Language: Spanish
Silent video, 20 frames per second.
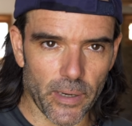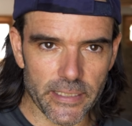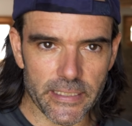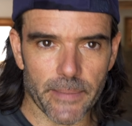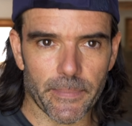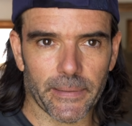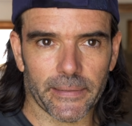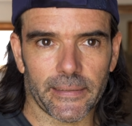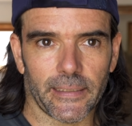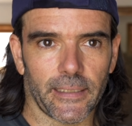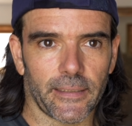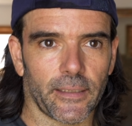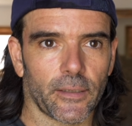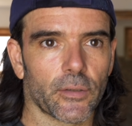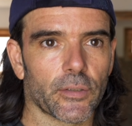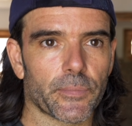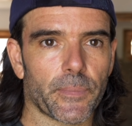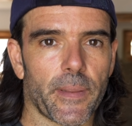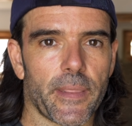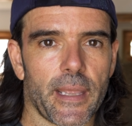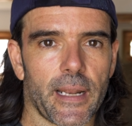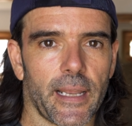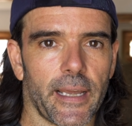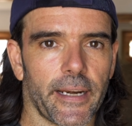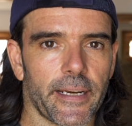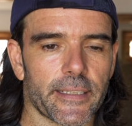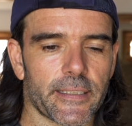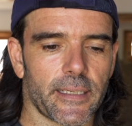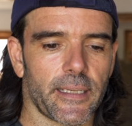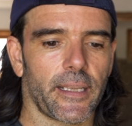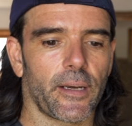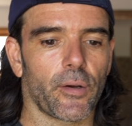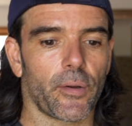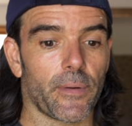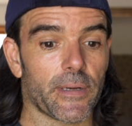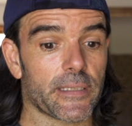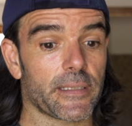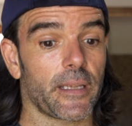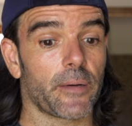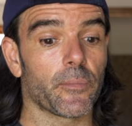a esa parte le tengo especial ganas, creo que
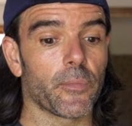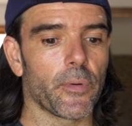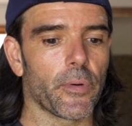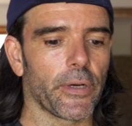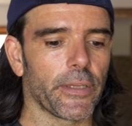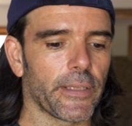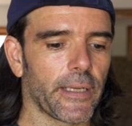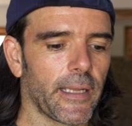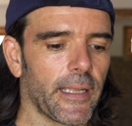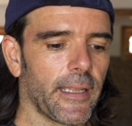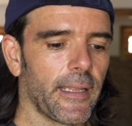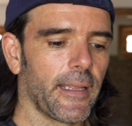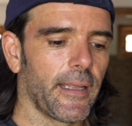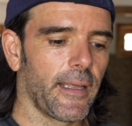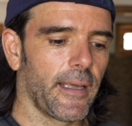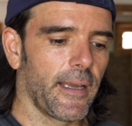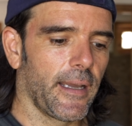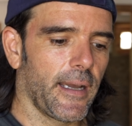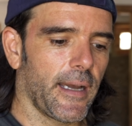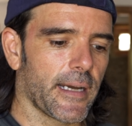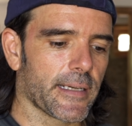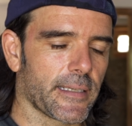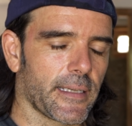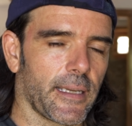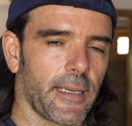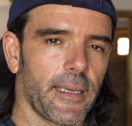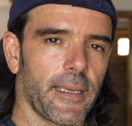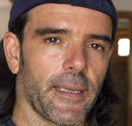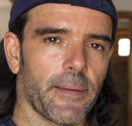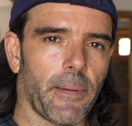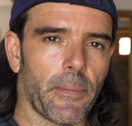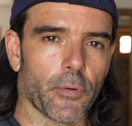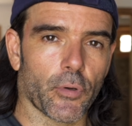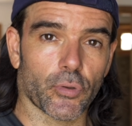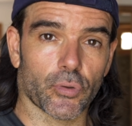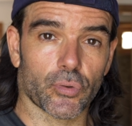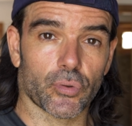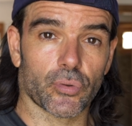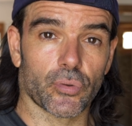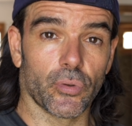va a estar muy bonita. Así que
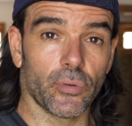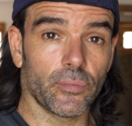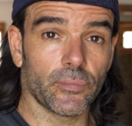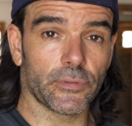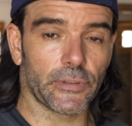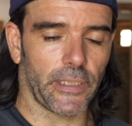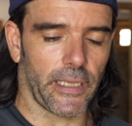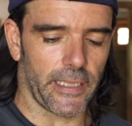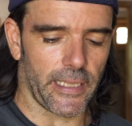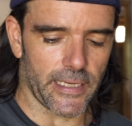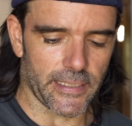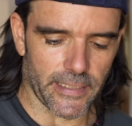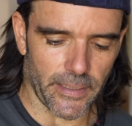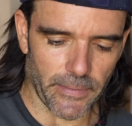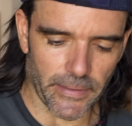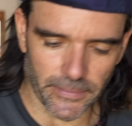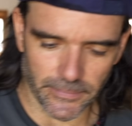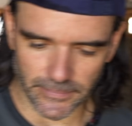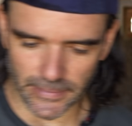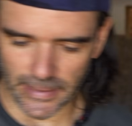vámonos, ¿no? Que ya está bien.